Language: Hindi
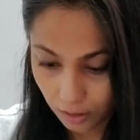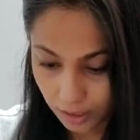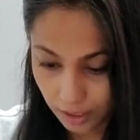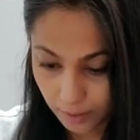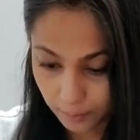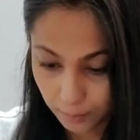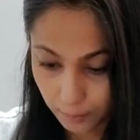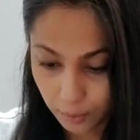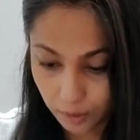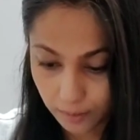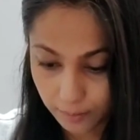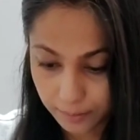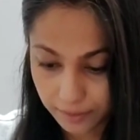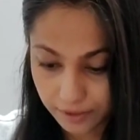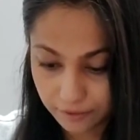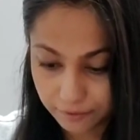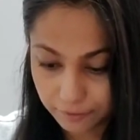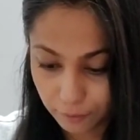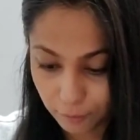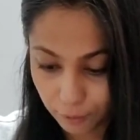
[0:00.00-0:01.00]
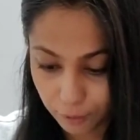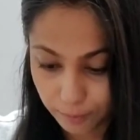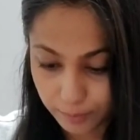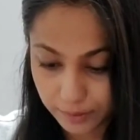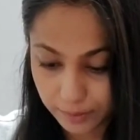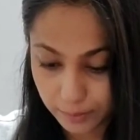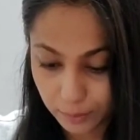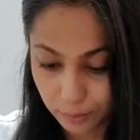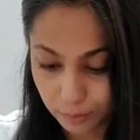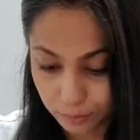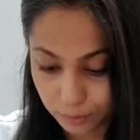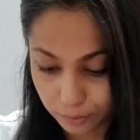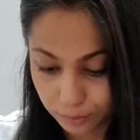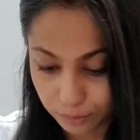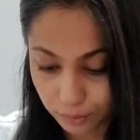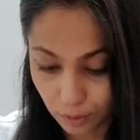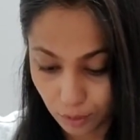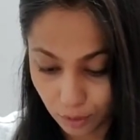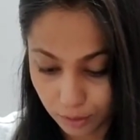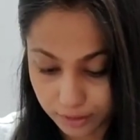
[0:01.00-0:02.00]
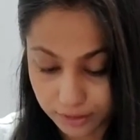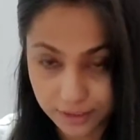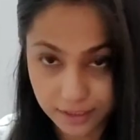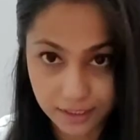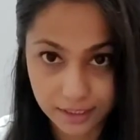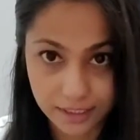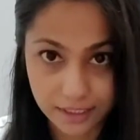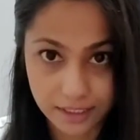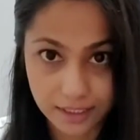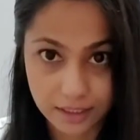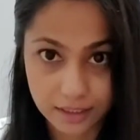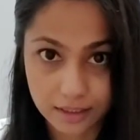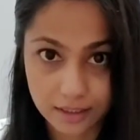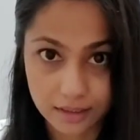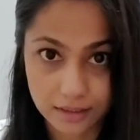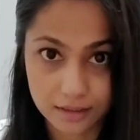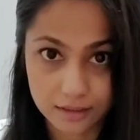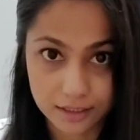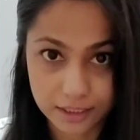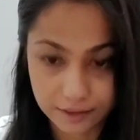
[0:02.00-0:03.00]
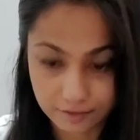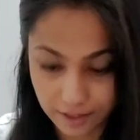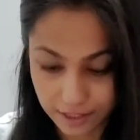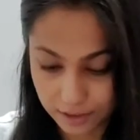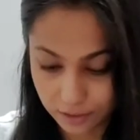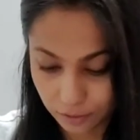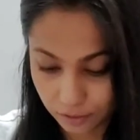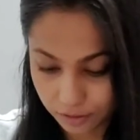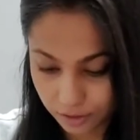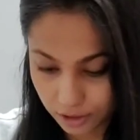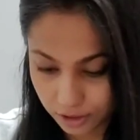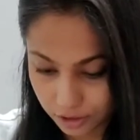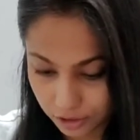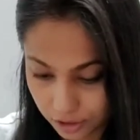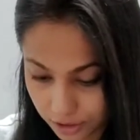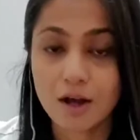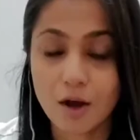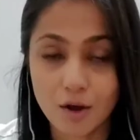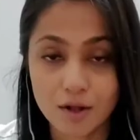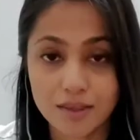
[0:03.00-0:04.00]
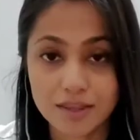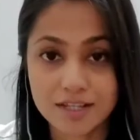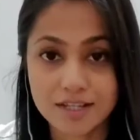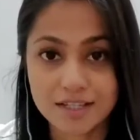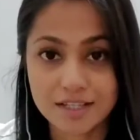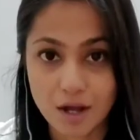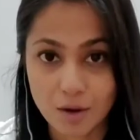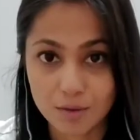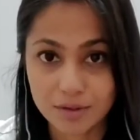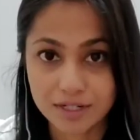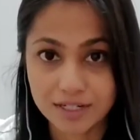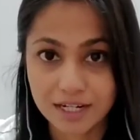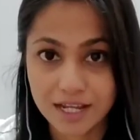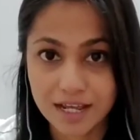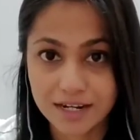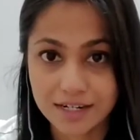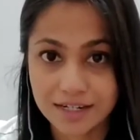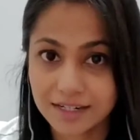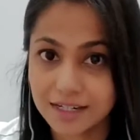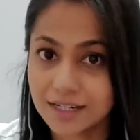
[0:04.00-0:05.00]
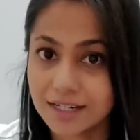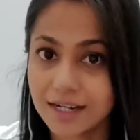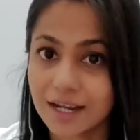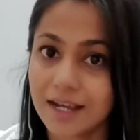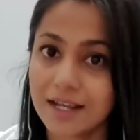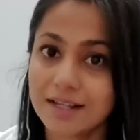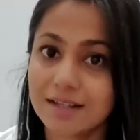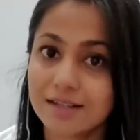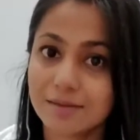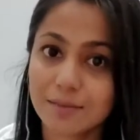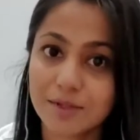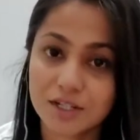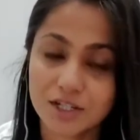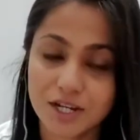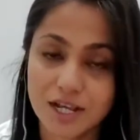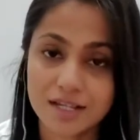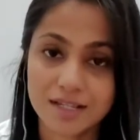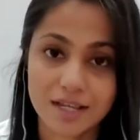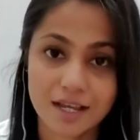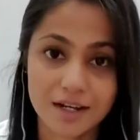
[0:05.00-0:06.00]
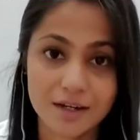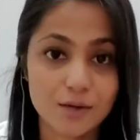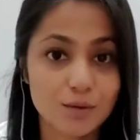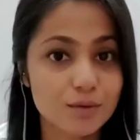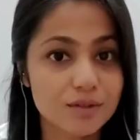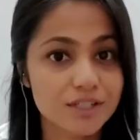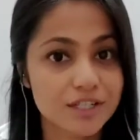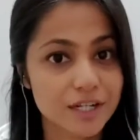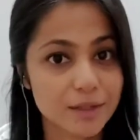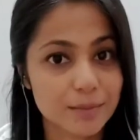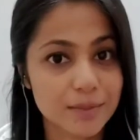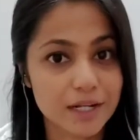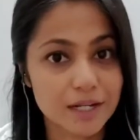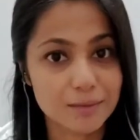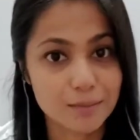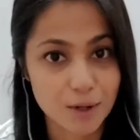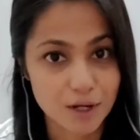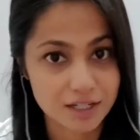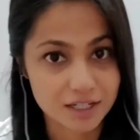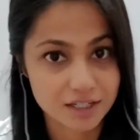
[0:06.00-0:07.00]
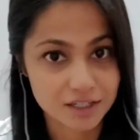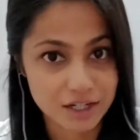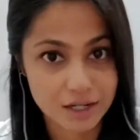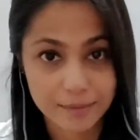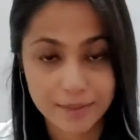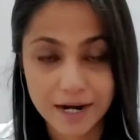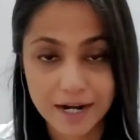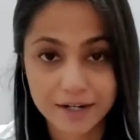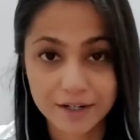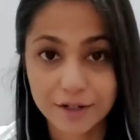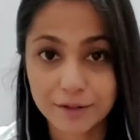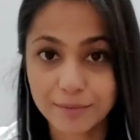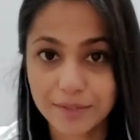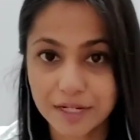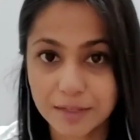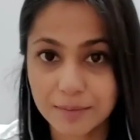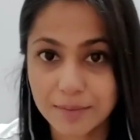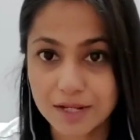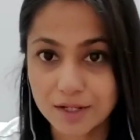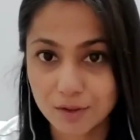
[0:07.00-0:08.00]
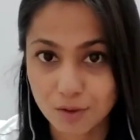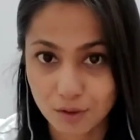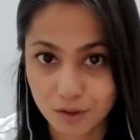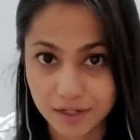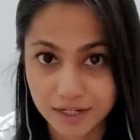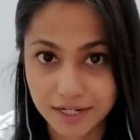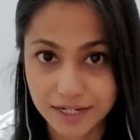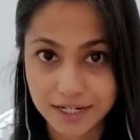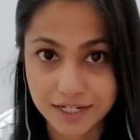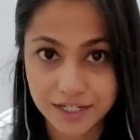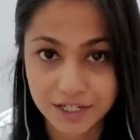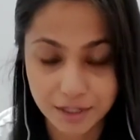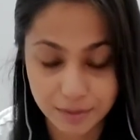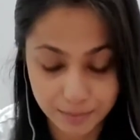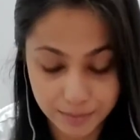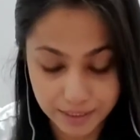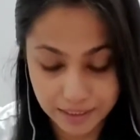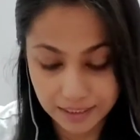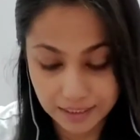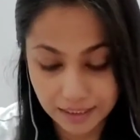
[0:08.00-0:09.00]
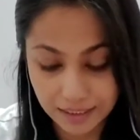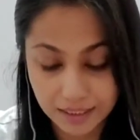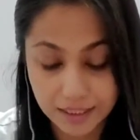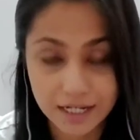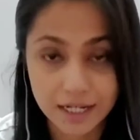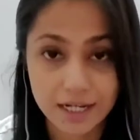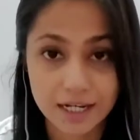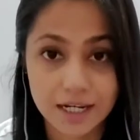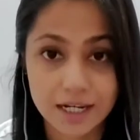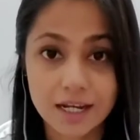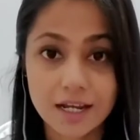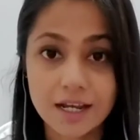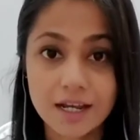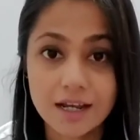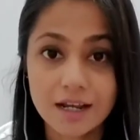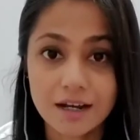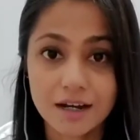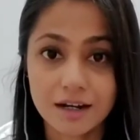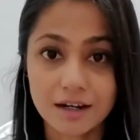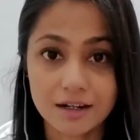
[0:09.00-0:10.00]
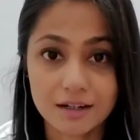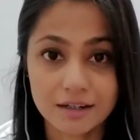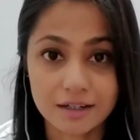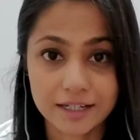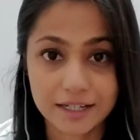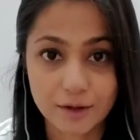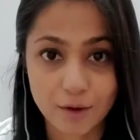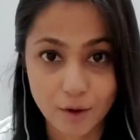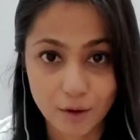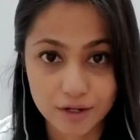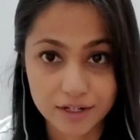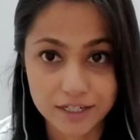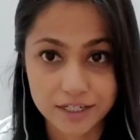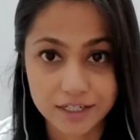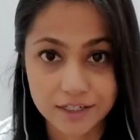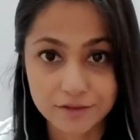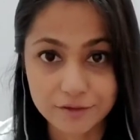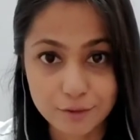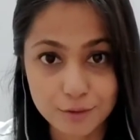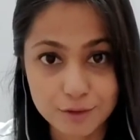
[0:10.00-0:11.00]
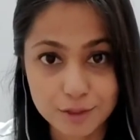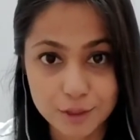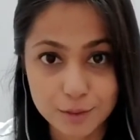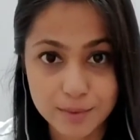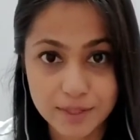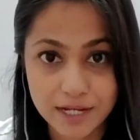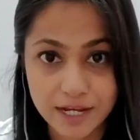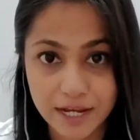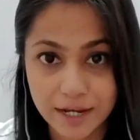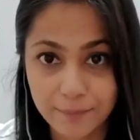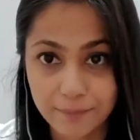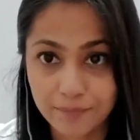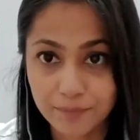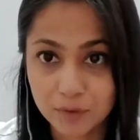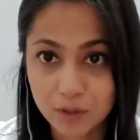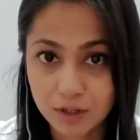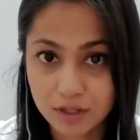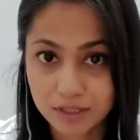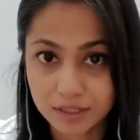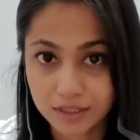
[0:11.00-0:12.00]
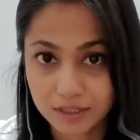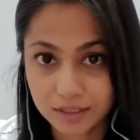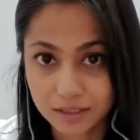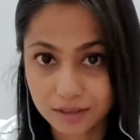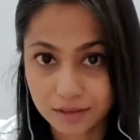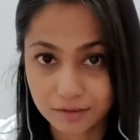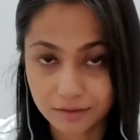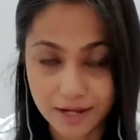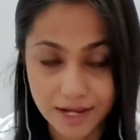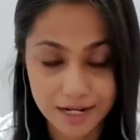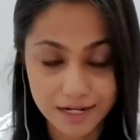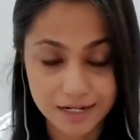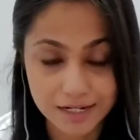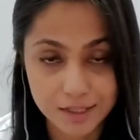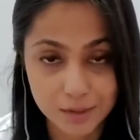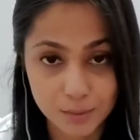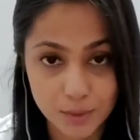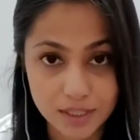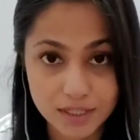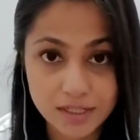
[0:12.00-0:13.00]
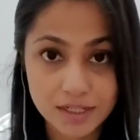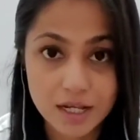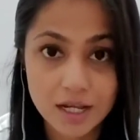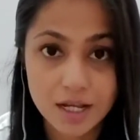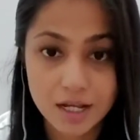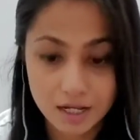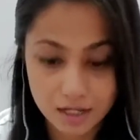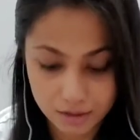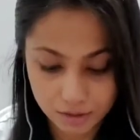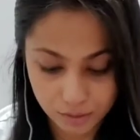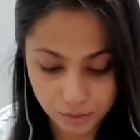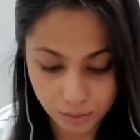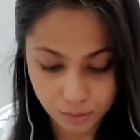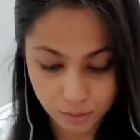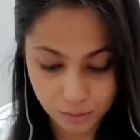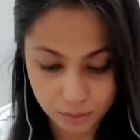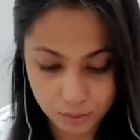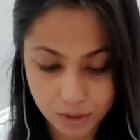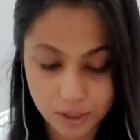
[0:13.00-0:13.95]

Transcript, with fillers: और आपको आपके फ़ोन में ब्लूटूथ ऑन करके डिवाइस को सर्च कर ऑन द साउंड क्लैरिटी एज मच एज आई नो जे बी एल बहुत अच्छा ब्रांड है और मेरे पास ऑलरेडी जे बी एल के uh, और ईयरफोन्स भी है नॉट द वायरलेस वंस सो